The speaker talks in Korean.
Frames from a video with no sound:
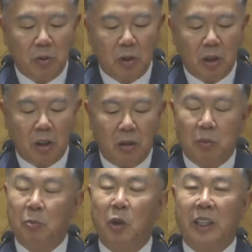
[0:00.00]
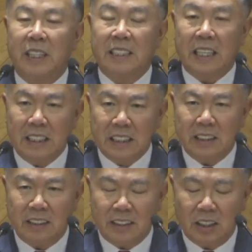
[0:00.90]
어, 부모에게 제사를
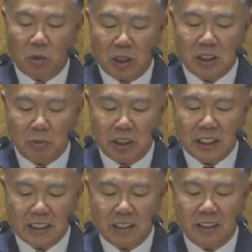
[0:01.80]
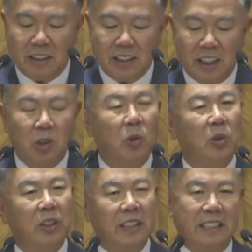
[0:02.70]
드리는데 돌아가신 분이 제사를 드리는데
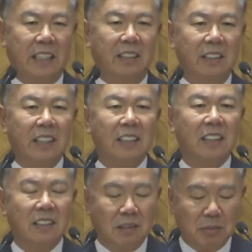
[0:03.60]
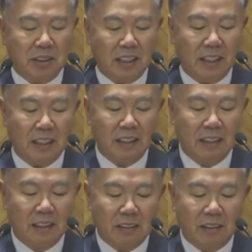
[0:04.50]
기독교인은 제사를 드리지 않지 않습니까?
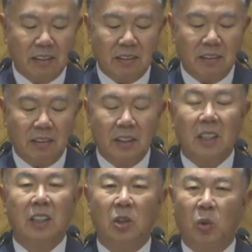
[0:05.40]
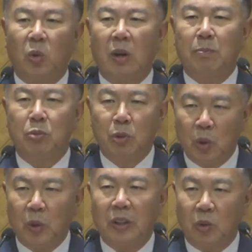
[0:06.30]
그래서 기독교가
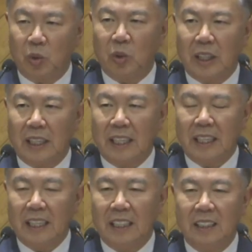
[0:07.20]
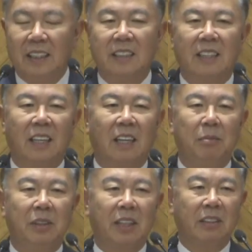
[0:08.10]
불효의 종교다 이렇게
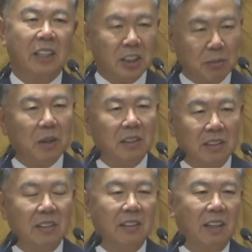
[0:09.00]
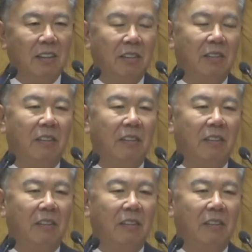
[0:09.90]
생각합니다. 그런데 정말 그럴까요?